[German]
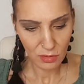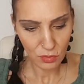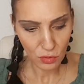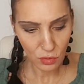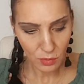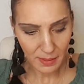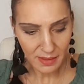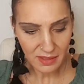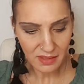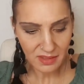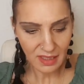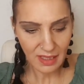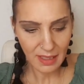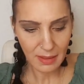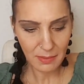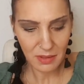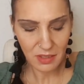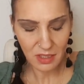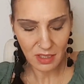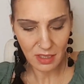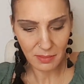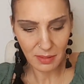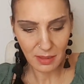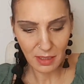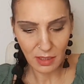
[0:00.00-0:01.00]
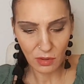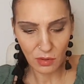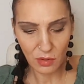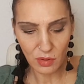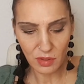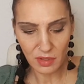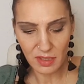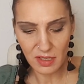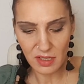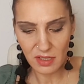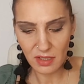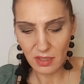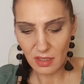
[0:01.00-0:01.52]
Übertreibe ich aber auch
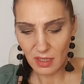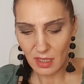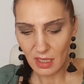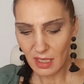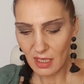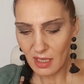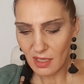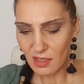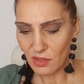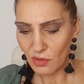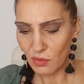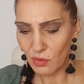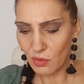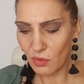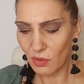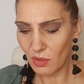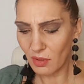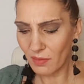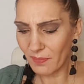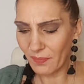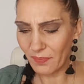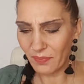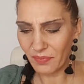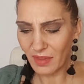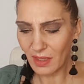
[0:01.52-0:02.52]
nicht. So,